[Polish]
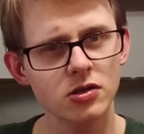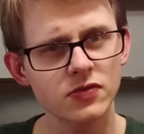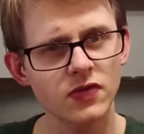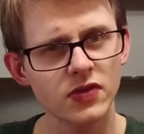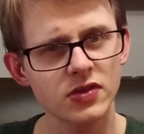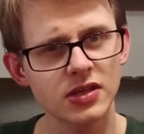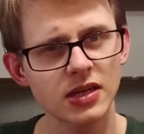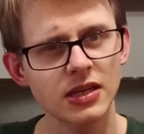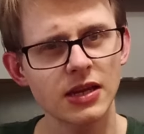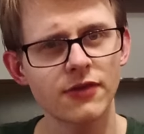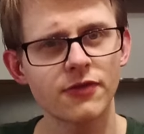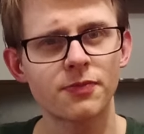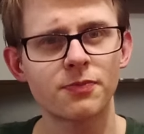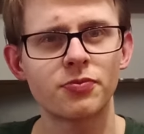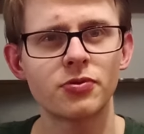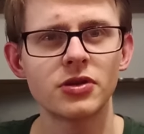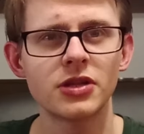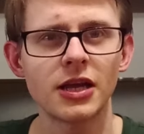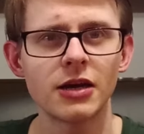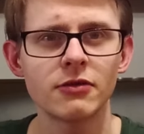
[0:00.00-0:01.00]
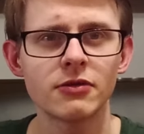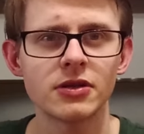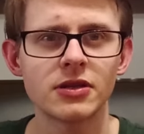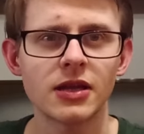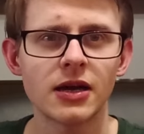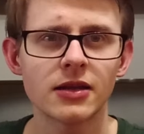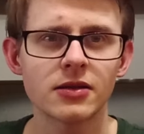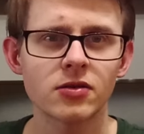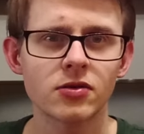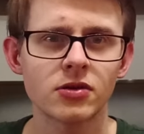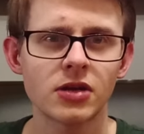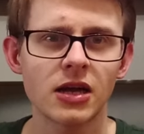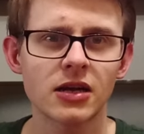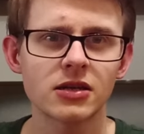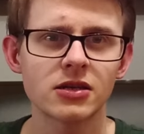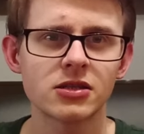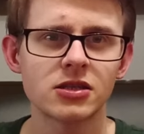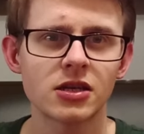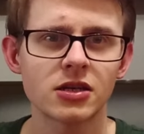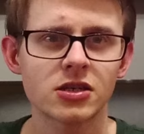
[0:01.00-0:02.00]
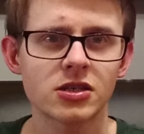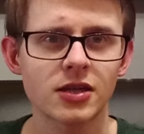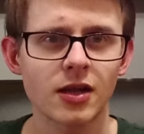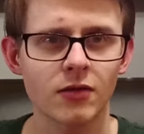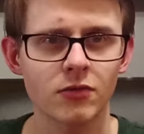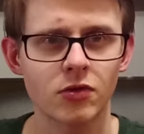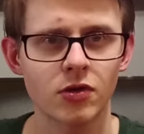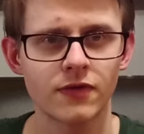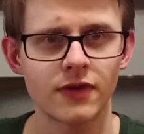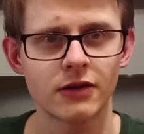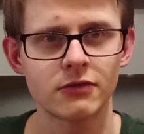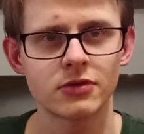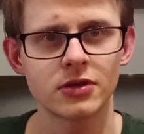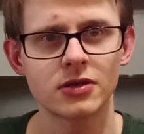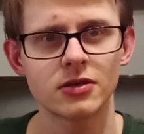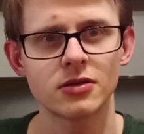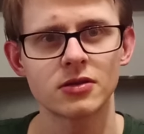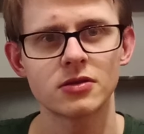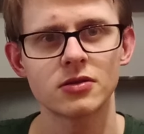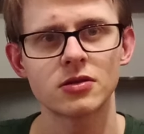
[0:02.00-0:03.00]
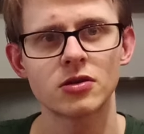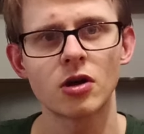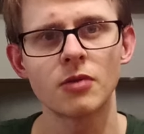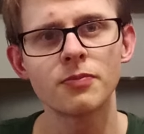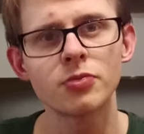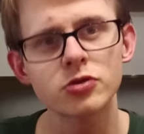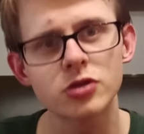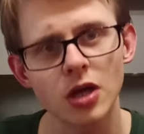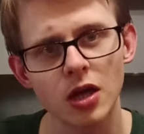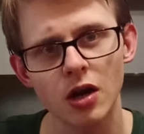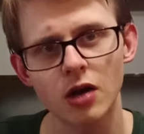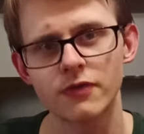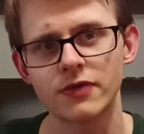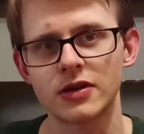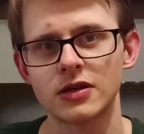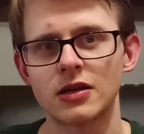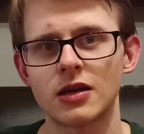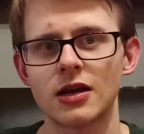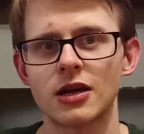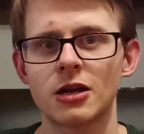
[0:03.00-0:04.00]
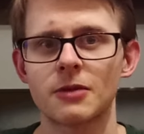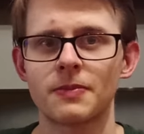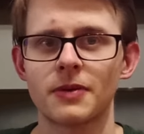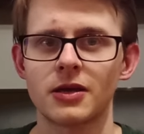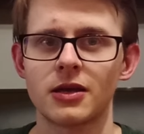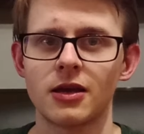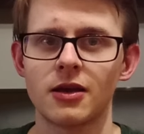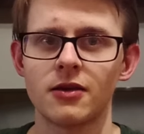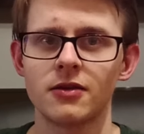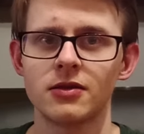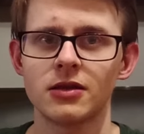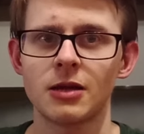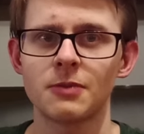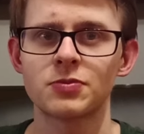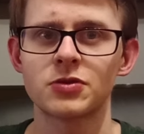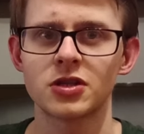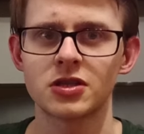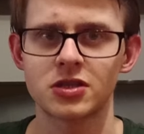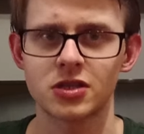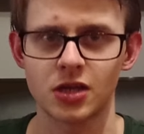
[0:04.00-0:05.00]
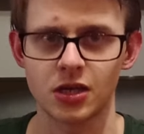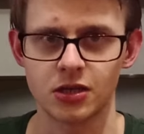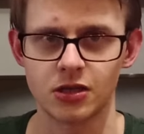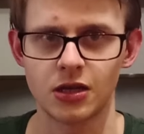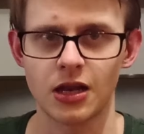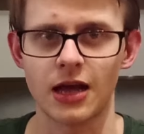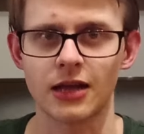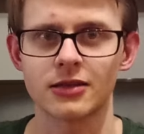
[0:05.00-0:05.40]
rozwiązania wpłynęły na to, jak się kształtowały komputerowe gry RPG na przestrzeni